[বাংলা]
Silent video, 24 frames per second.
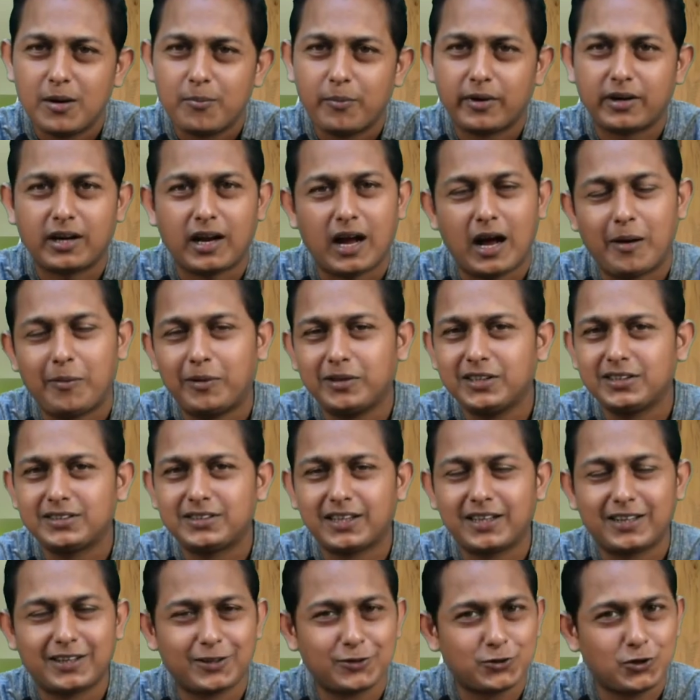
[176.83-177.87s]
বাট আমাদের
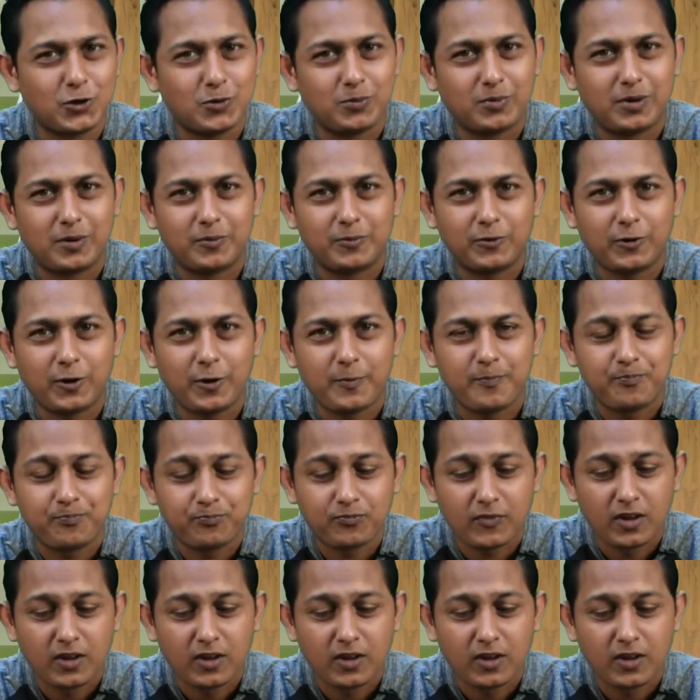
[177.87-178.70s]
দ্বারা এটা সম্ভব নয়